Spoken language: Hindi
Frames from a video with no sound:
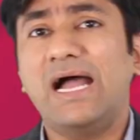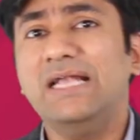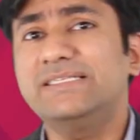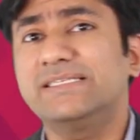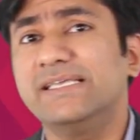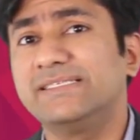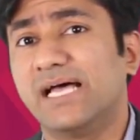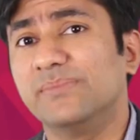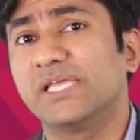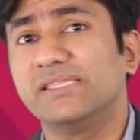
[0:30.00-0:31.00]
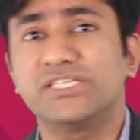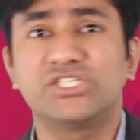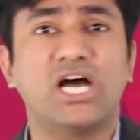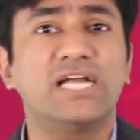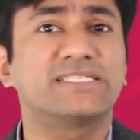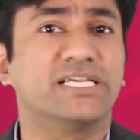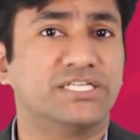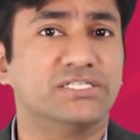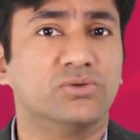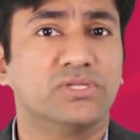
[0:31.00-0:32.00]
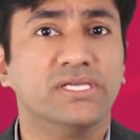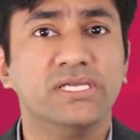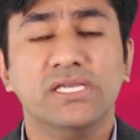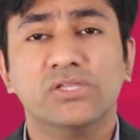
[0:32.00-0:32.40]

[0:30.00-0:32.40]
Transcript: आइल्स के एग्जाम के अंदर चार सेक्शन होते हैं